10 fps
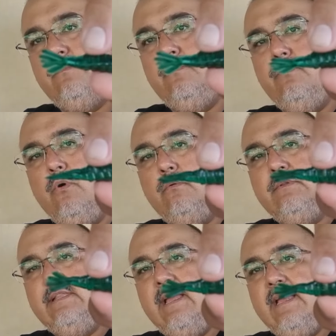um
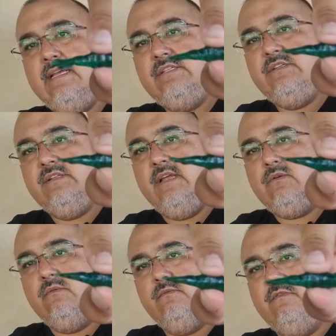bom teste né,
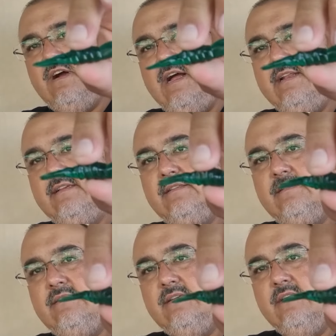com
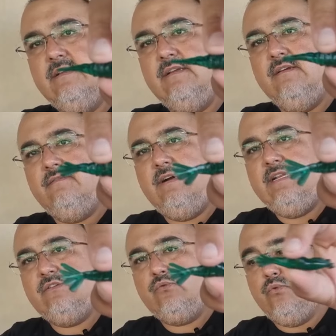várias,
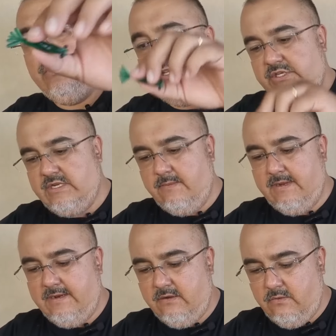várias cores de
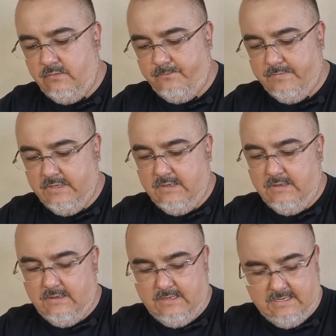camarão
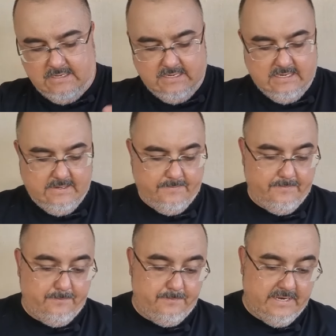é,
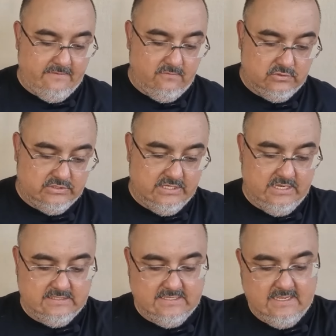para
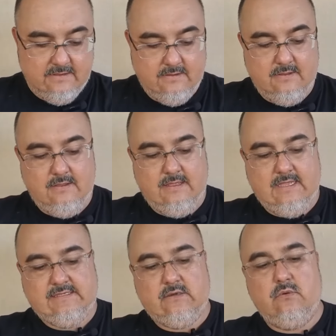vocês. Né?
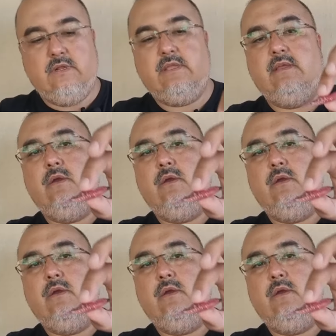Essa cor aqui